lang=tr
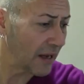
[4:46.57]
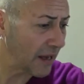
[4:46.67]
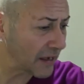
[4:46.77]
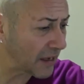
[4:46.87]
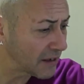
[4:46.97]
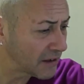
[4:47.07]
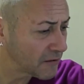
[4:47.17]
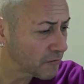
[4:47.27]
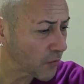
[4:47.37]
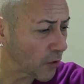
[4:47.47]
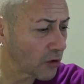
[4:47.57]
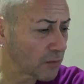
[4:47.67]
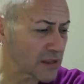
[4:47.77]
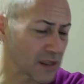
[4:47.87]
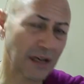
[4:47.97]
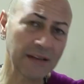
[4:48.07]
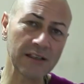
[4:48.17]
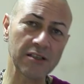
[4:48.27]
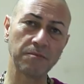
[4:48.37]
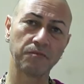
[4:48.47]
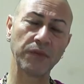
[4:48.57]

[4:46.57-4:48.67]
yani olmaz kardeşim.